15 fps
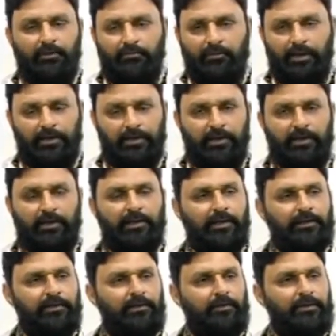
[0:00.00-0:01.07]
వాళ్ళకు అండగా
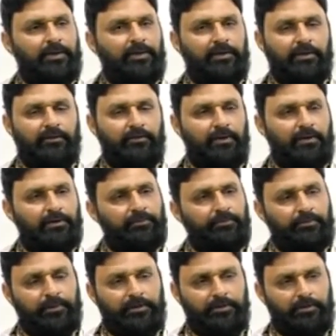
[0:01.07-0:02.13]
నిలబడేది ఎవరున్నది
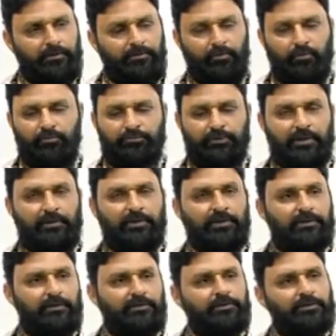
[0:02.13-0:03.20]
ప్రజలు మూడు సార్లు
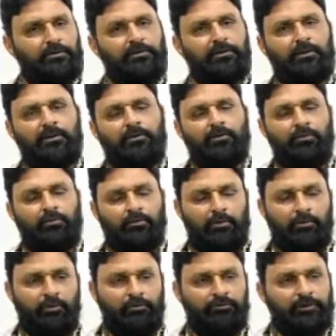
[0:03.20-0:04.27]
నిర్ణయించారు ఇంకో
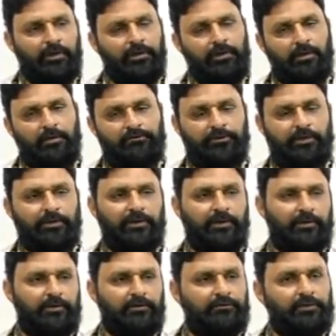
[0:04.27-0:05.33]
మూడు సార్లు నాలుగు సార్లు
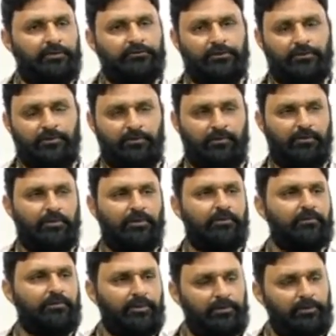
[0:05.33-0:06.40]
నిర్ణయిస్తా సిద్ధంగా ఉన్నారు
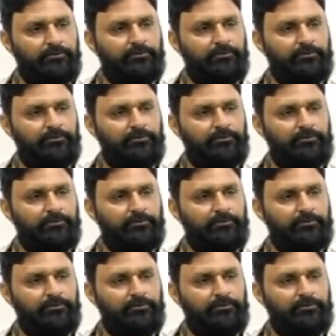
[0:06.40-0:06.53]
ప్రజల